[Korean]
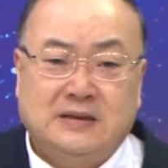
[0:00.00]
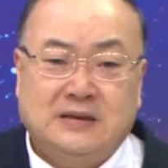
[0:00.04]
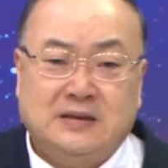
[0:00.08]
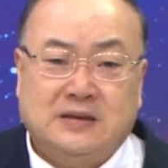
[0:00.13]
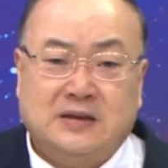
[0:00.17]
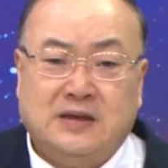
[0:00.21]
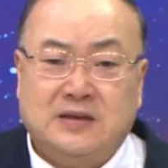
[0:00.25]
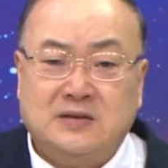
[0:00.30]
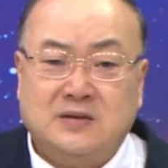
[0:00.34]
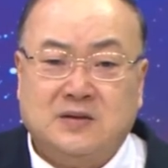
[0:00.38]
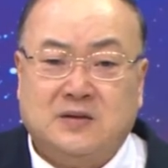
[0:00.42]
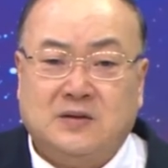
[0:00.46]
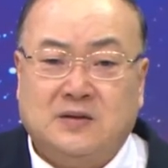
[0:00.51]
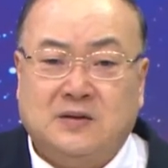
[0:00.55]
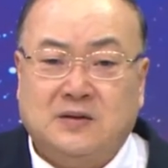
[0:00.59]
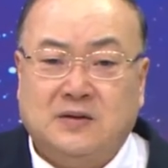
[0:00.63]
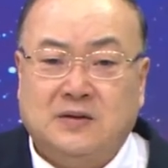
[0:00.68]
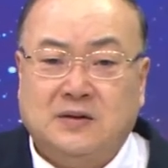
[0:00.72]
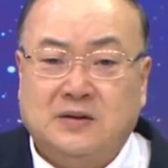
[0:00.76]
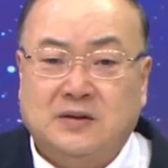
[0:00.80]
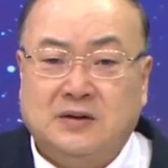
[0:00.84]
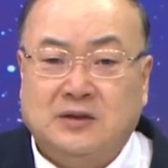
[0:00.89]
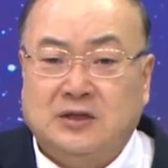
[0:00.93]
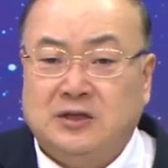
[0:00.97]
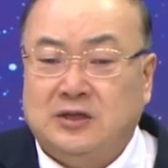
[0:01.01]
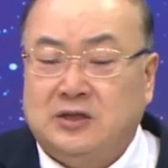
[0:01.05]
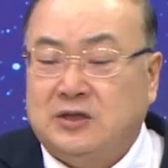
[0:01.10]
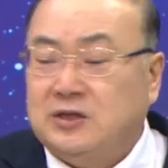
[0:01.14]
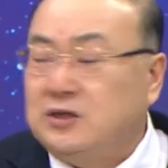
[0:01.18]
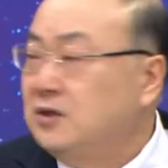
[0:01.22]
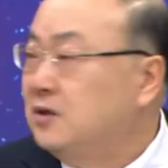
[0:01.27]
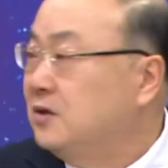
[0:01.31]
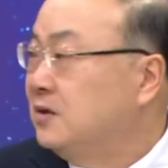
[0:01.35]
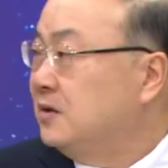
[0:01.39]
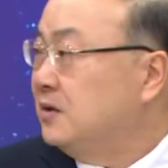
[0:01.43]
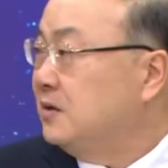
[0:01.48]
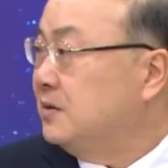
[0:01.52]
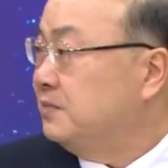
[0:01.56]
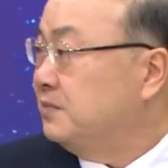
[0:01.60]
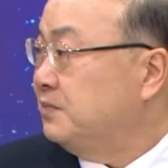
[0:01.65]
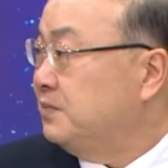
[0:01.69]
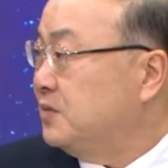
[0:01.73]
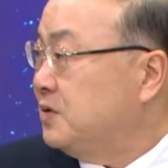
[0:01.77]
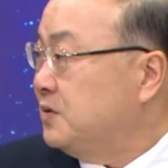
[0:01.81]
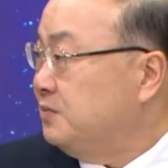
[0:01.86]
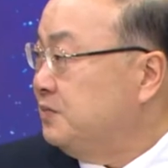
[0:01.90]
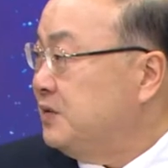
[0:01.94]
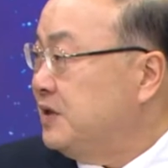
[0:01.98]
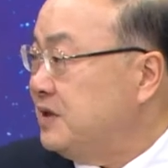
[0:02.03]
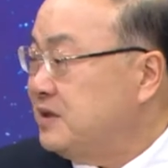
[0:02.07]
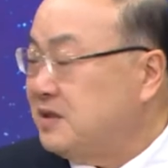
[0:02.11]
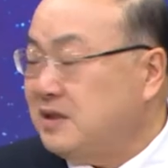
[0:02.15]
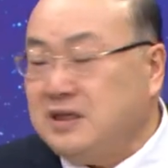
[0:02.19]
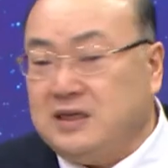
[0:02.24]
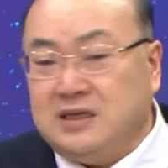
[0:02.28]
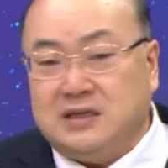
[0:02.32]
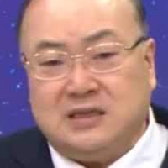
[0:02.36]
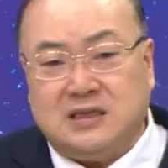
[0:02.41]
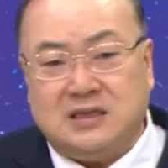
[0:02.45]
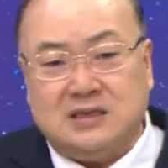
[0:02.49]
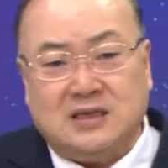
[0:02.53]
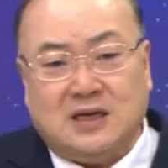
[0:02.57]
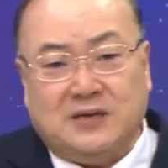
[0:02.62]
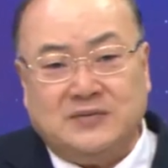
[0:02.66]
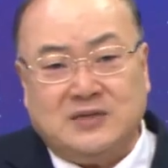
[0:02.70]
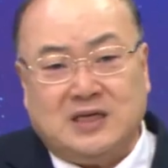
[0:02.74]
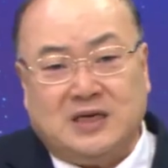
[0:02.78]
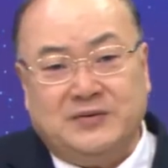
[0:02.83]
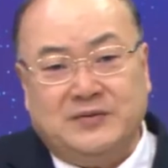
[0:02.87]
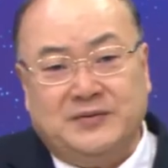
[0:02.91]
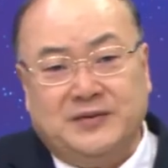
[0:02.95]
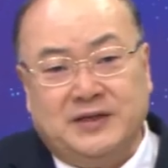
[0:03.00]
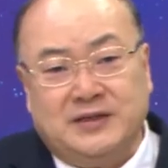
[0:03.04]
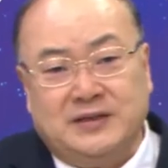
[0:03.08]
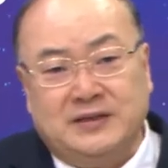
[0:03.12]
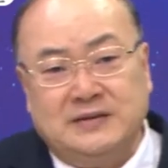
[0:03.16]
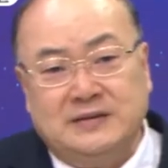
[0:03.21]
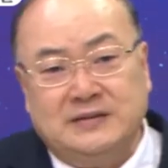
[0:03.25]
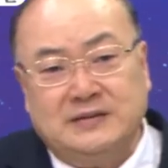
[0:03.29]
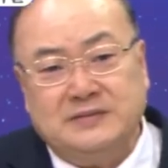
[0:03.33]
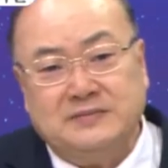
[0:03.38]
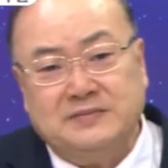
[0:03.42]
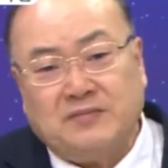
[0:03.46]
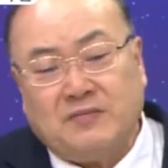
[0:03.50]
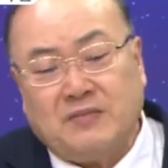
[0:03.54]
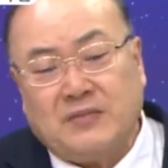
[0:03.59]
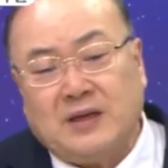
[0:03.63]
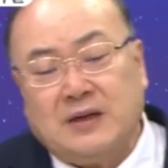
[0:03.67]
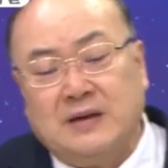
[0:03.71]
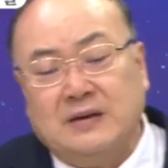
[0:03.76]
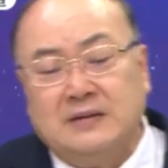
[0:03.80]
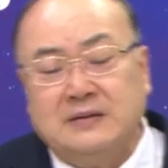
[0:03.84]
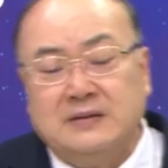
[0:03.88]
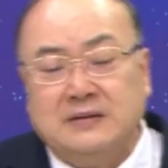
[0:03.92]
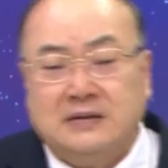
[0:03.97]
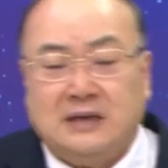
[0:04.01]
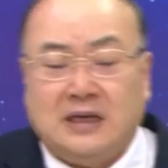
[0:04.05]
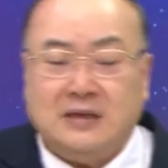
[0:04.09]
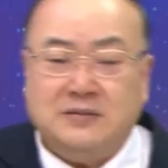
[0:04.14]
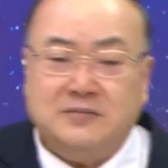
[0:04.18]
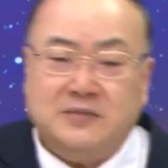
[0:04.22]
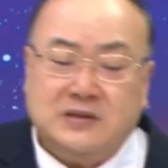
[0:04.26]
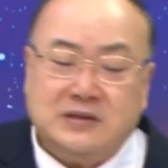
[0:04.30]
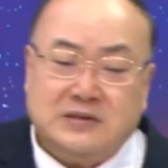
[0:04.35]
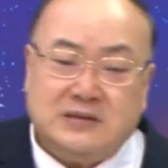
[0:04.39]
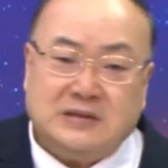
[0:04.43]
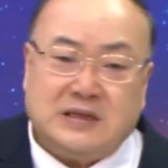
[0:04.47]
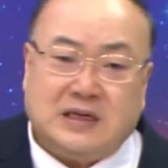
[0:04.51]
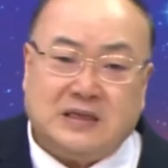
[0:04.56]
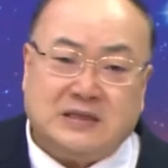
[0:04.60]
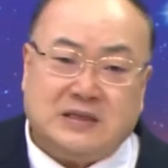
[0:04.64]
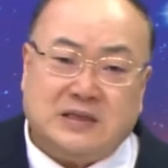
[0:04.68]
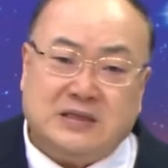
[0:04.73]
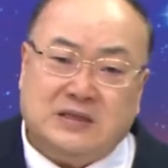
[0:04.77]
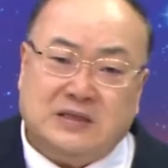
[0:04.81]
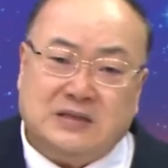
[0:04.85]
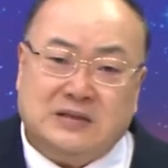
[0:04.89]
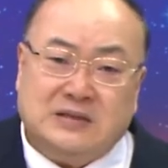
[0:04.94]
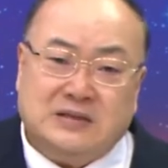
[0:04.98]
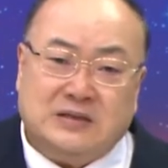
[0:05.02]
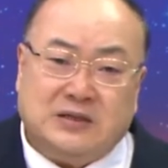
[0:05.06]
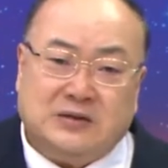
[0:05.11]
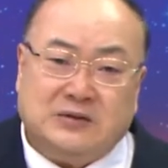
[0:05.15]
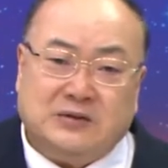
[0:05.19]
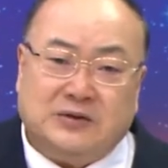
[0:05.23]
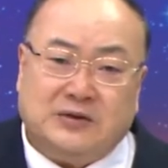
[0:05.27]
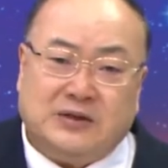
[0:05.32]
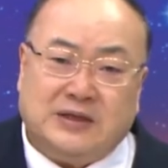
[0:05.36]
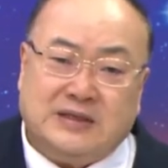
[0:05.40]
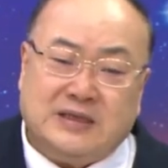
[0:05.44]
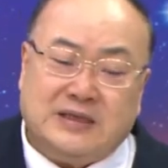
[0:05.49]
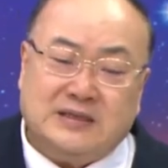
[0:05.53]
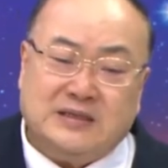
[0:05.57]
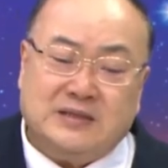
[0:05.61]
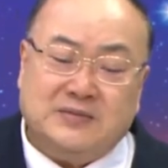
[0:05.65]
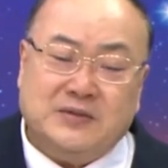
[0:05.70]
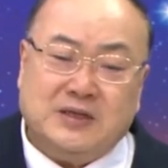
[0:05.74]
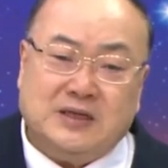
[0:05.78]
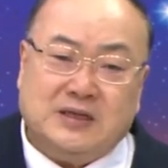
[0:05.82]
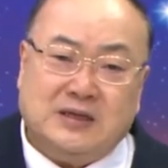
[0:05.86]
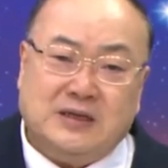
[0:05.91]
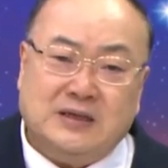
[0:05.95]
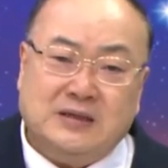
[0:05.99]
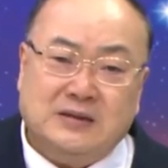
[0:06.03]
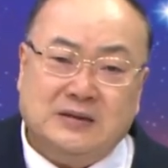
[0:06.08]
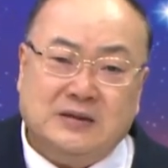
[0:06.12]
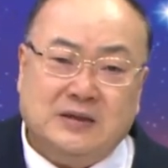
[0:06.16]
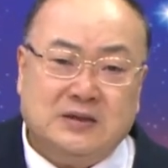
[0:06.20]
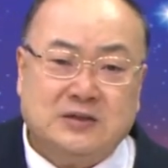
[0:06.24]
그래서 BC 1733이면은 한 뭐 4000년 정도 되지 않습니까?